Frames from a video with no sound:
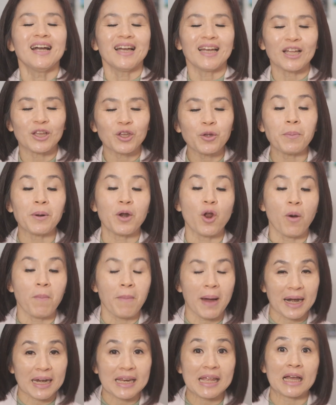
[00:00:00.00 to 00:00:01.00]
Itu
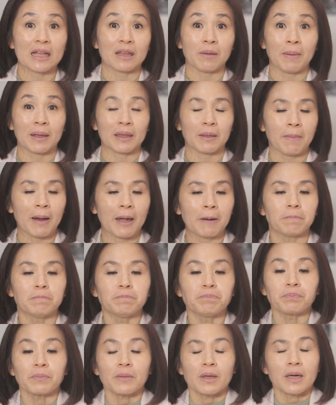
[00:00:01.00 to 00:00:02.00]
pedomannya teman-teman.
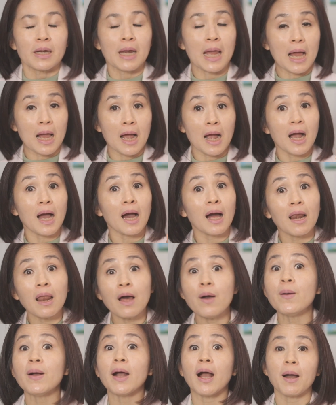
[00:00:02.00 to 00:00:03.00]
Nah
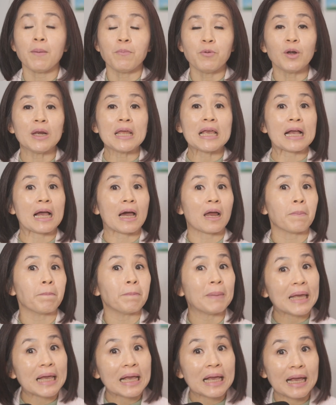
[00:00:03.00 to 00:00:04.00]
kalau kamu lingkar
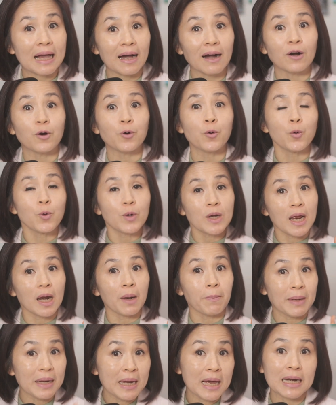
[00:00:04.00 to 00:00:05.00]
pinggang
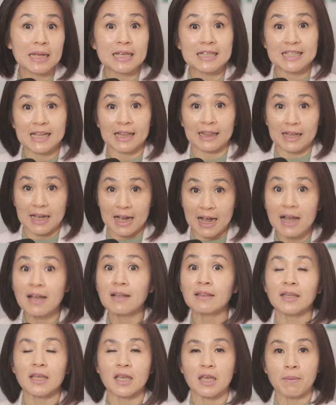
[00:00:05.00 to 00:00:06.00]
udah lebih dari
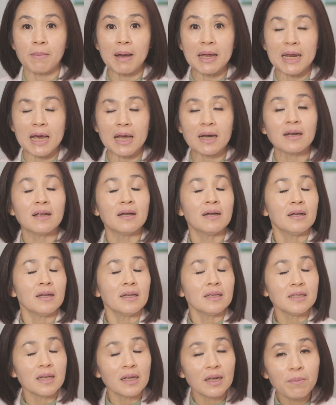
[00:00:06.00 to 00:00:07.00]
setengah tinggi badan.
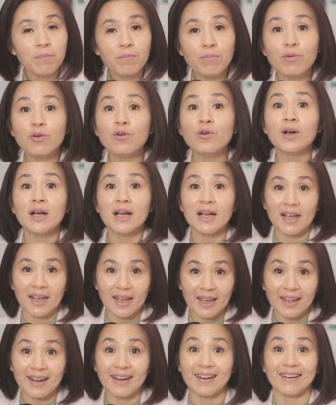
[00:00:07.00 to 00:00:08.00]
Jadi
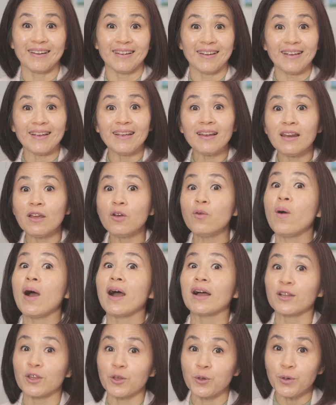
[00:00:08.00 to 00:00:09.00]
mungkin ini
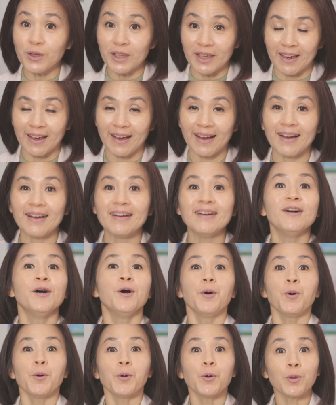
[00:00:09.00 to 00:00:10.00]
waktunya
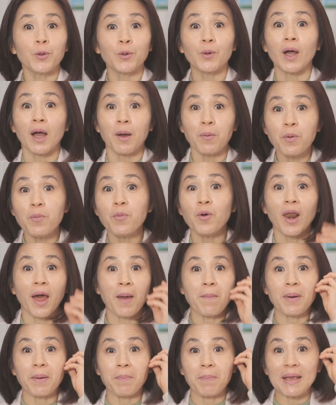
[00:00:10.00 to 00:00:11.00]
untuk kamu
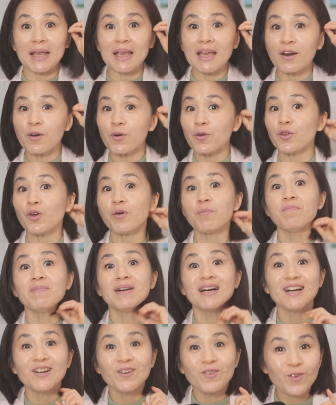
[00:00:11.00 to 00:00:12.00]
mulai berpikir untuk
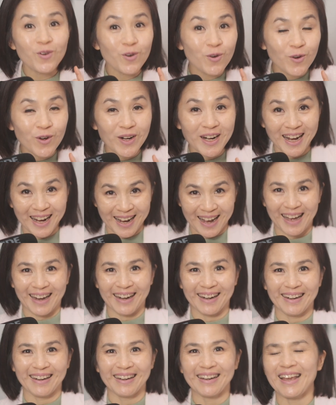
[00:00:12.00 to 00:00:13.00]

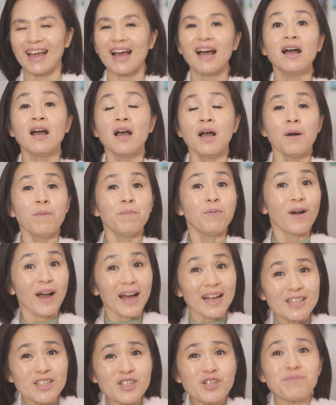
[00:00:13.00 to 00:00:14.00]
menurunkan ya.
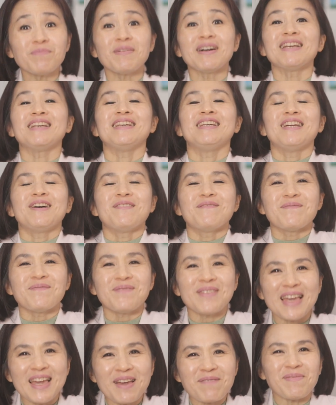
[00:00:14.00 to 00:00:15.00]
Bukan cuma
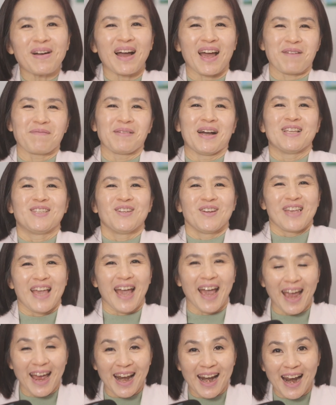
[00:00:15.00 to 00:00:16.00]
demi pakai
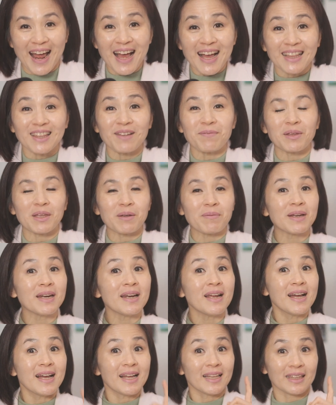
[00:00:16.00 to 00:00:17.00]
bajunya enak, teman-teman,
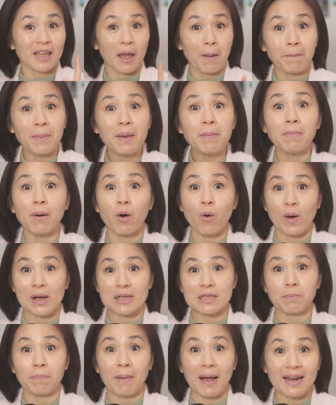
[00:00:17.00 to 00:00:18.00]
tapi
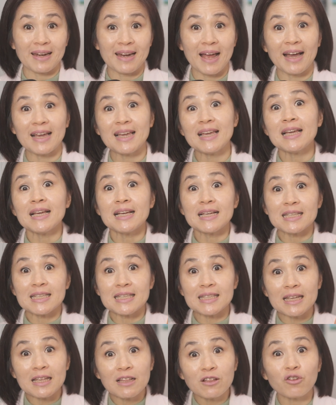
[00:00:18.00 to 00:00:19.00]
mewaspadai
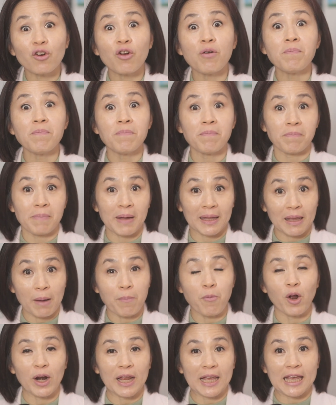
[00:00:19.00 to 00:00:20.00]
sindrom
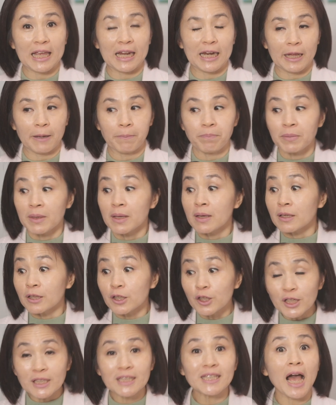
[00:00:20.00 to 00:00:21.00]
metabolik ini.
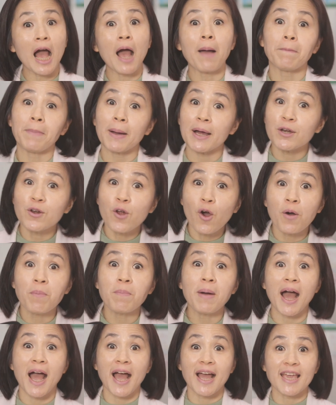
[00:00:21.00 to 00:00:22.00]
Terus apa dong
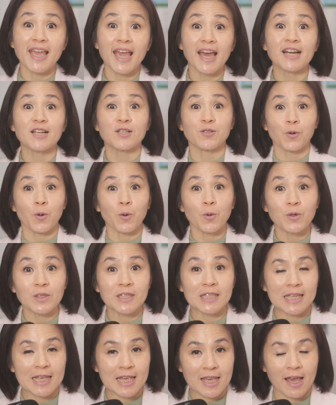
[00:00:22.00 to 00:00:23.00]
Mbak Ayen
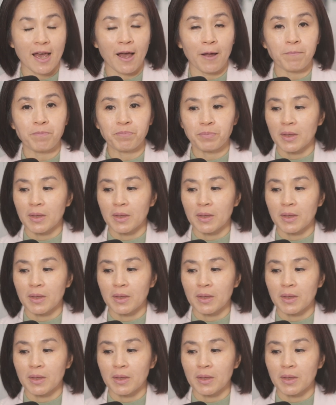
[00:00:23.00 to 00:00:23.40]
solusinya?